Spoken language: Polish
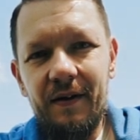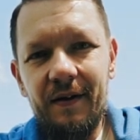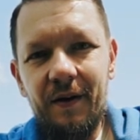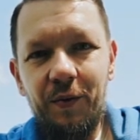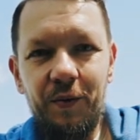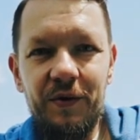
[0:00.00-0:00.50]

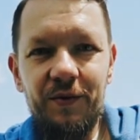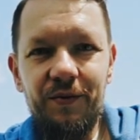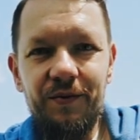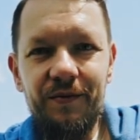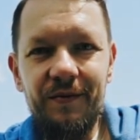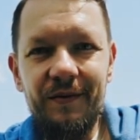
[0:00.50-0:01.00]
no i po prostu,
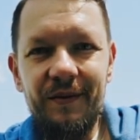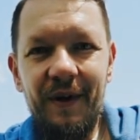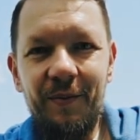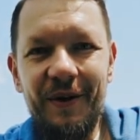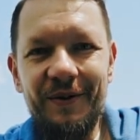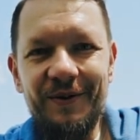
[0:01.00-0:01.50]

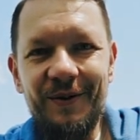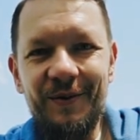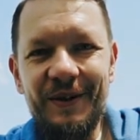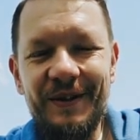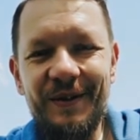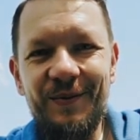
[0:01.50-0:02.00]
nie będąc
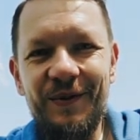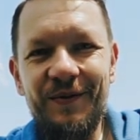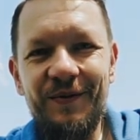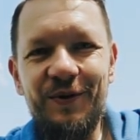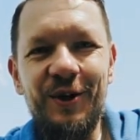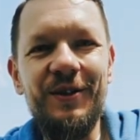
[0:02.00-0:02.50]
obecnymi
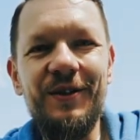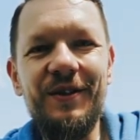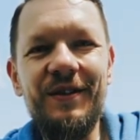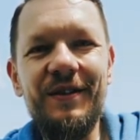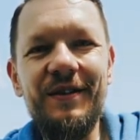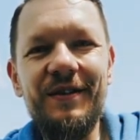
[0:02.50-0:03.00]
w sieci,
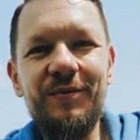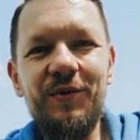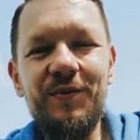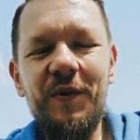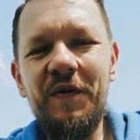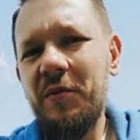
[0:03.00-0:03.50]

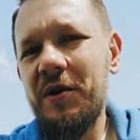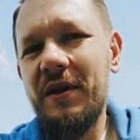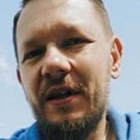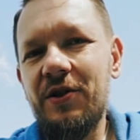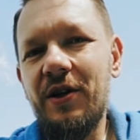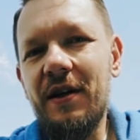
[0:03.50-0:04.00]
pozbawiamy
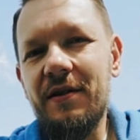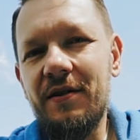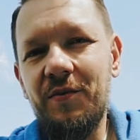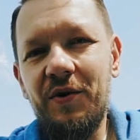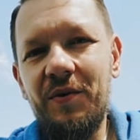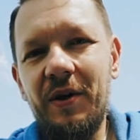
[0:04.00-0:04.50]
tej szansy,
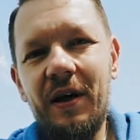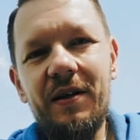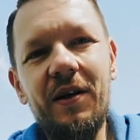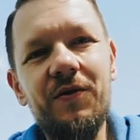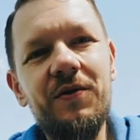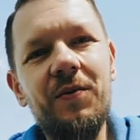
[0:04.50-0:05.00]
no bo niby jak
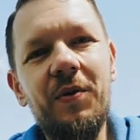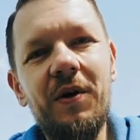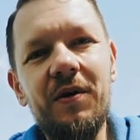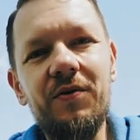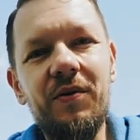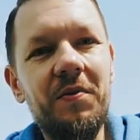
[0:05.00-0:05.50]
ta
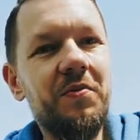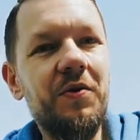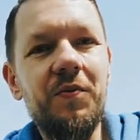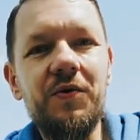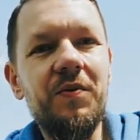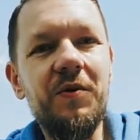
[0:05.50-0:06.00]
osoba, która być
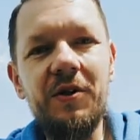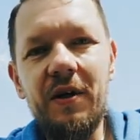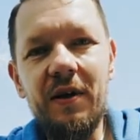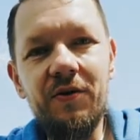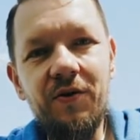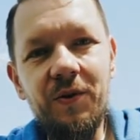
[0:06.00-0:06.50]
może mieszka
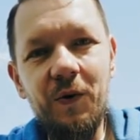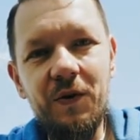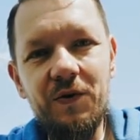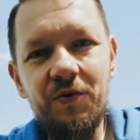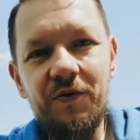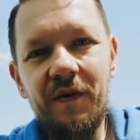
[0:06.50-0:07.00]
na drugim
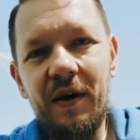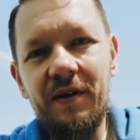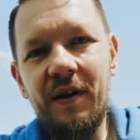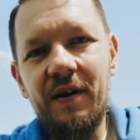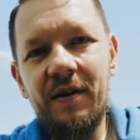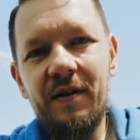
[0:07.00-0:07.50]
końcu
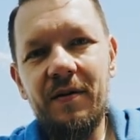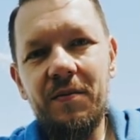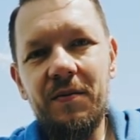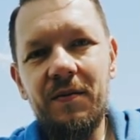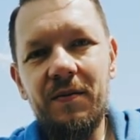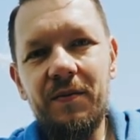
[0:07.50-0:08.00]
świata,
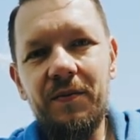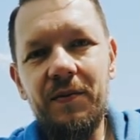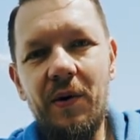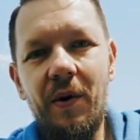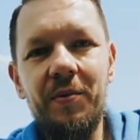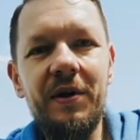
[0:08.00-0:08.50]

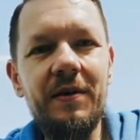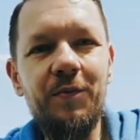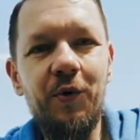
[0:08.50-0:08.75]
miałaby nas